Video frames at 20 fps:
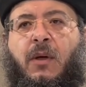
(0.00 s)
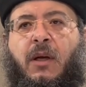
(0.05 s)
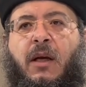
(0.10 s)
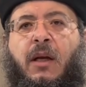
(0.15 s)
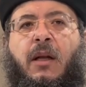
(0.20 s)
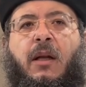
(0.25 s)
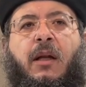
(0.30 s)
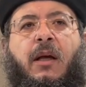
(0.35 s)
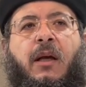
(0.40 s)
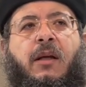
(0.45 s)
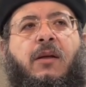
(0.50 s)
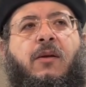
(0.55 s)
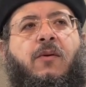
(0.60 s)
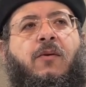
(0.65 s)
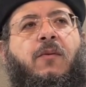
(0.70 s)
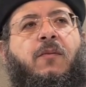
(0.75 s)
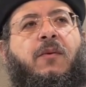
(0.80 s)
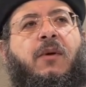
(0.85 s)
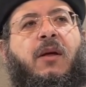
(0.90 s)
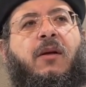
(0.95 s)
إلا
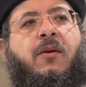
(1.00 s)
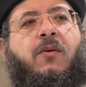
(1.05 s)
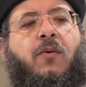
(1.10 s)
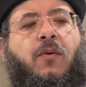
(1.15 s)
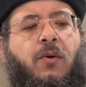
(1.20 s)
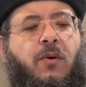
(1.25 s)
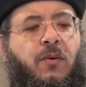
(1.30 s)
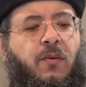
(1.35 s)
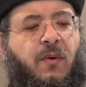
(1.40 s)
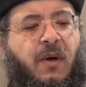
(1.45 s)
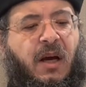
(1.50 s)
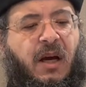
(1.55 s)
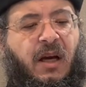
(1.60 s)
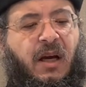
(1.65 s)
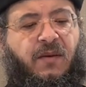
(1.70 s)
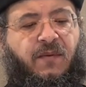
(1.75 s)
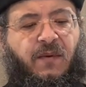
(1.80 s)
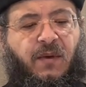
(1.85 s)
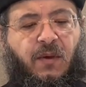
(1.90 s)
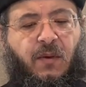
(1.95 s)
إنهم كان كل
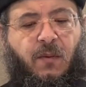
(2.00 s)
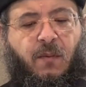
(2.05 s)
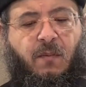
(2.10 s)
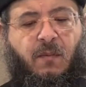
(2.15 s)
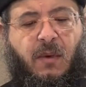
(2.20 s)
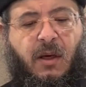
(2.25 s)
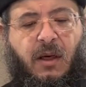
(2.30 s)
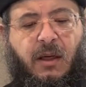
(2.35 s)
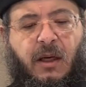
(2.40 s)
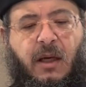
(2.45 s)
واحد فيهم